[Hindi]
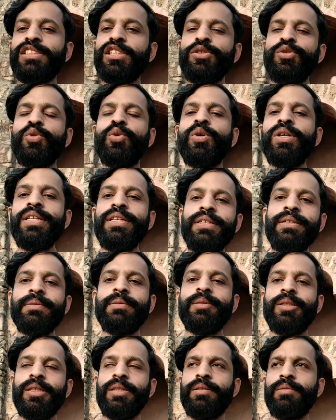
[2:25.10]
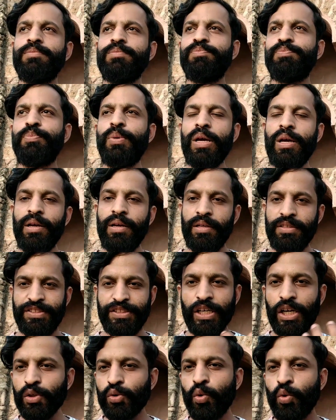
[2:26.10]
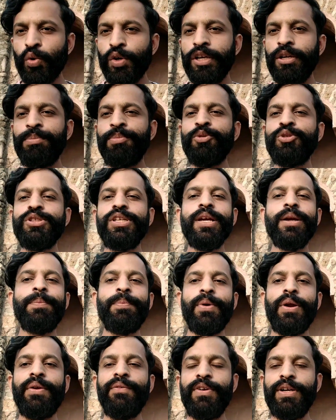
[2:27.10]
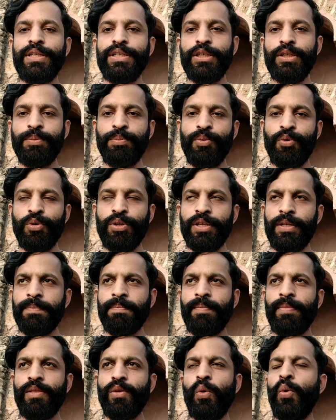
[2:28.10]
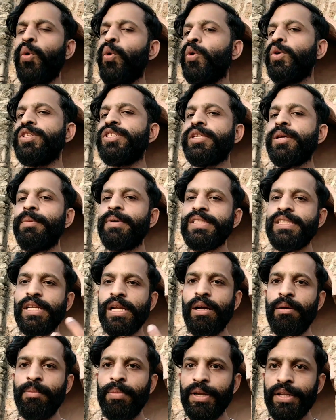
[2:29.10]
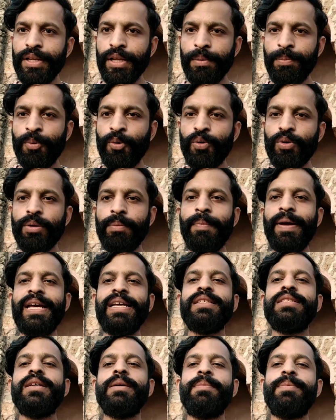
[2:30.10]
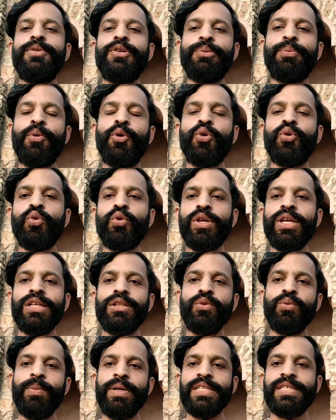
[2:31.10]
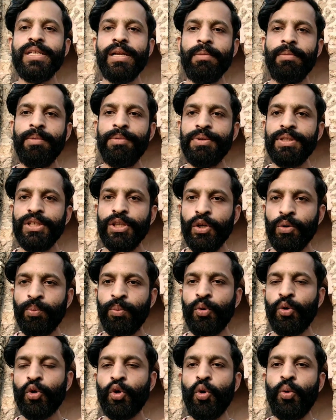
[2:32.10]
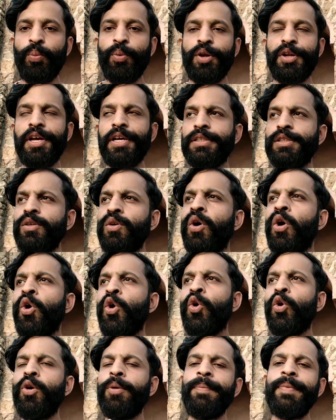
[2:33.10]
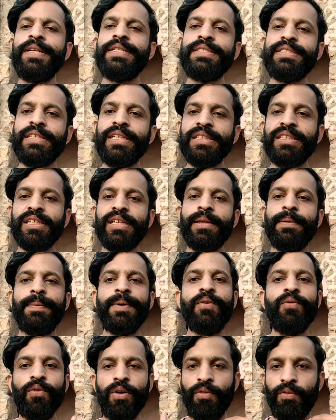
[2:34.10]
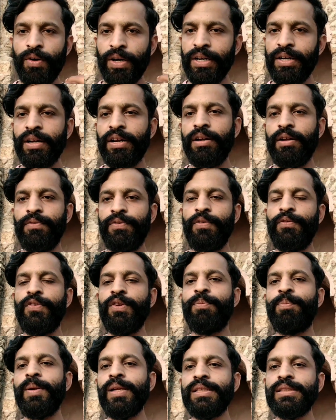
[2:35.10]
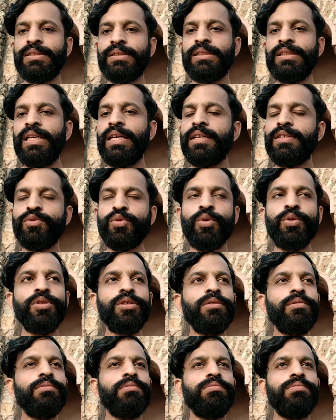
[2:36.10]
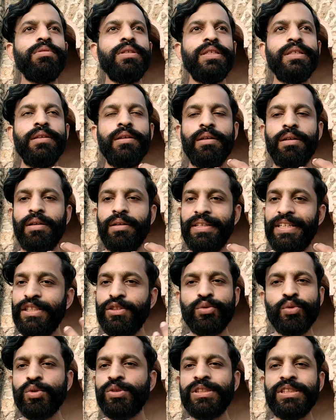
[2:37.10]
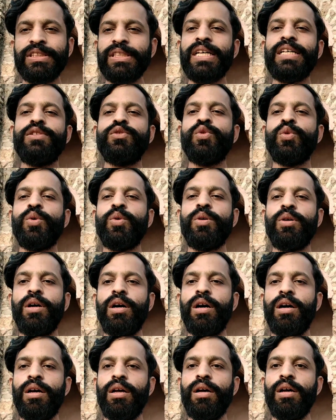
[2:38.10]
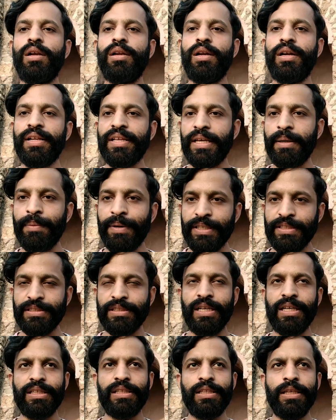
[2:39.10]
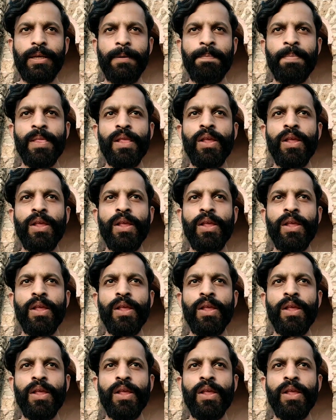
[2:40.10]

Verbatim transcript: अच्छा जो है ना सियालकोट एयरपोर्ट ये एक प्राइवेट एयरपोर्ट है और इसके बाद इस्लामाबाद एयरपोर्ट मैं जब रिपोर्ट हो गया तो मैं इस्लामाबाद एयरपोर्ट के ऊपर आया था और मेरे साथ तकरीबन वन फिफ्टी प्लस एक सौ से डेढ़ सौ से ज्यादा जो लड़के मेरे साथ थे